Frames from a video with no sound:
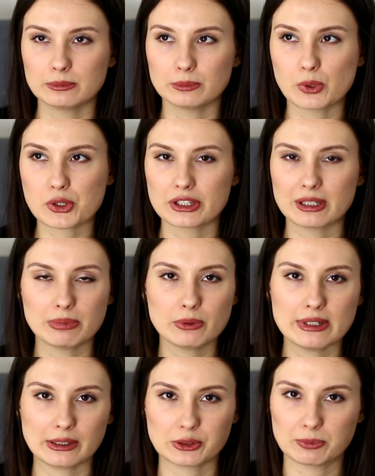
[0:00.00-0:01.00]
może nie
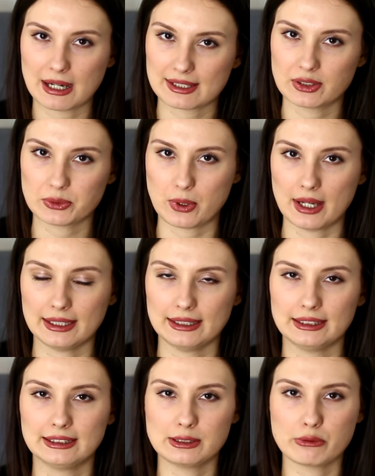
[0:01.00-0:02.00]
były jakoś bardzo złe
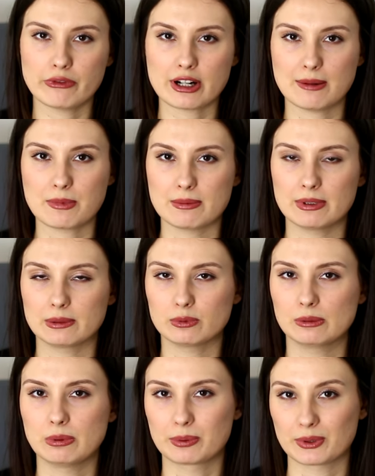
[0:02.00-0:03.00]
i nie uważam, żeby to
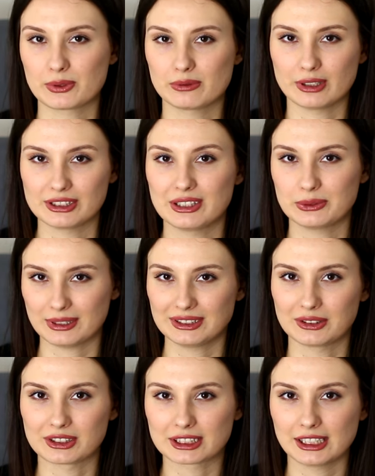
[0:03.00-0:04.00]
były po prostu właśnie złe
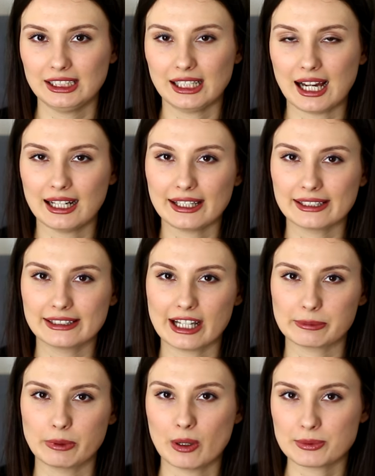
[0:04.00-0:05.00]
książki, ale
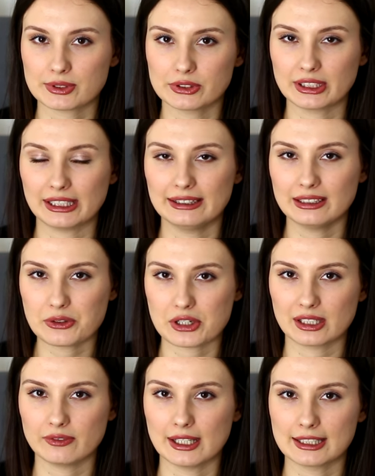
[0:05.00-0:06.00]
jednak miałam co do nich inne
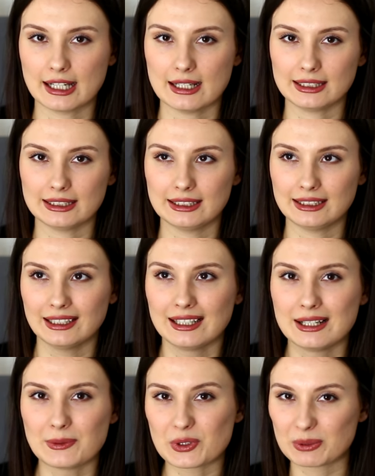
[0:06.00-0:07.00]
oczekiwania i
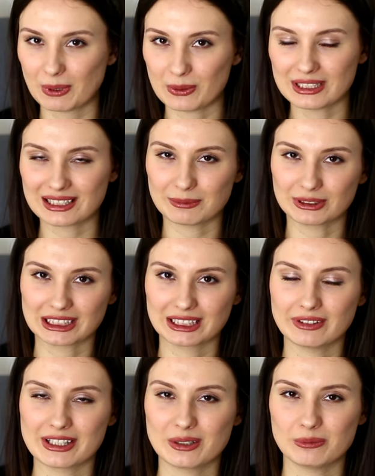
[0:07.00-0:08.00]
zupełnie tym
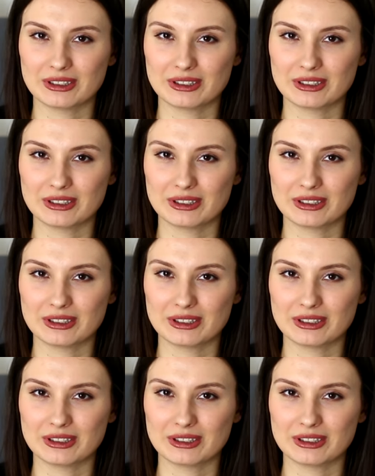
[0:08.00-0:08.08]
oczekiwaniom